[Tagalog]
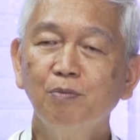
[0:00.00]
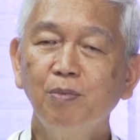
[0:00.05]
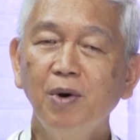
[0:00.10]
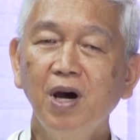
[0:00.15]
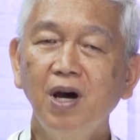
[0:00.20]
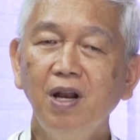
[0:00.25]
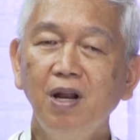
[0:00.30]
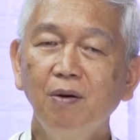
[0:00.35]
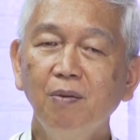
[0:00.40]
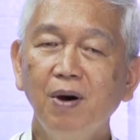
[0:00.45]

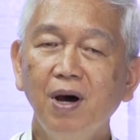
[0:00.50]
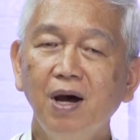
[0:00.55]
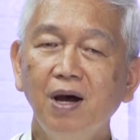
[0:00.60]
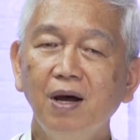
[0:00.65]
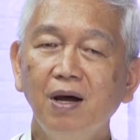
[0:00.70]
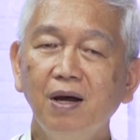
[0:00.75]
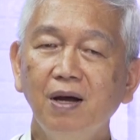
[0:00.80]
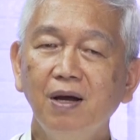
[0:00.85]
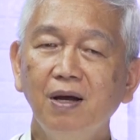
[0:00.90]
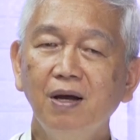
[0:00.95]
Pangalawa,
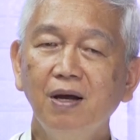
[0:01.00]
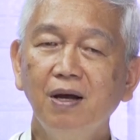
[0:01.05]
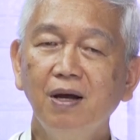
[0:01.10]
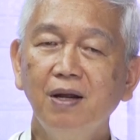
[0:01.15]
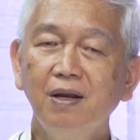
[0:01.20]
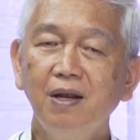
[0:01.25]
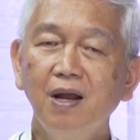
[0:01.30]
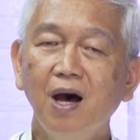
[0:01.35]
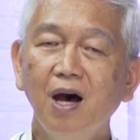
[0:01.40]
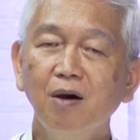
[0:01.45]

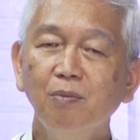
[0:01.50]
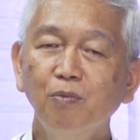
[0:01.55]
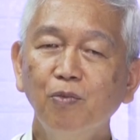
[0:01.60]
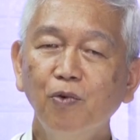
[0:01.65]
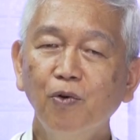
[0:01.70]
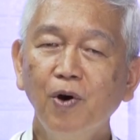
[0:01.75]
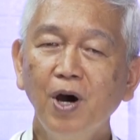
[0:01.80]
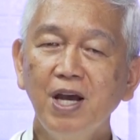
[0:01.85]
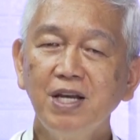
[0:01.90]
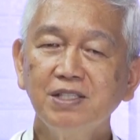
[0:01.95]
na ang
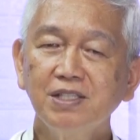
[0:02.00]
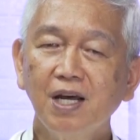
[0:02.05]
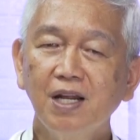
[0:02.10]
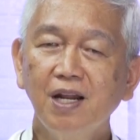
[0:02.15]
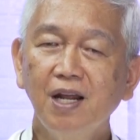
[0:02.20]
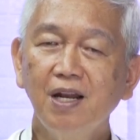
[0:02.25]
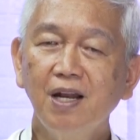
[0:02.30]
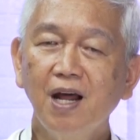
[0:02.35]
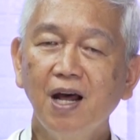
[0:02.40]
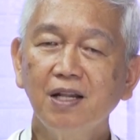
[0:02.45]
buhay
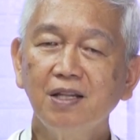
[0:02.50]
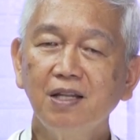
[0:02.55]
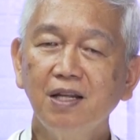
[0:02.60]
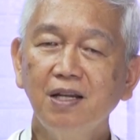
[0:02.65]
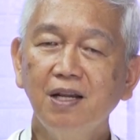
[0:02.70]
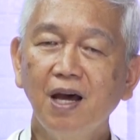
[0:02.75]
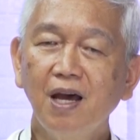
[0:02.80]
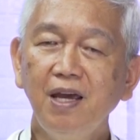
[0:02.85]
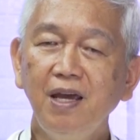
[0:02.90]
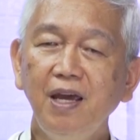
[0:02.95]
sana
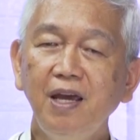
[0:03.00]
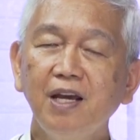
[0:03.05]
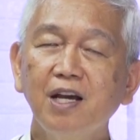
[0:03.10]
natin ay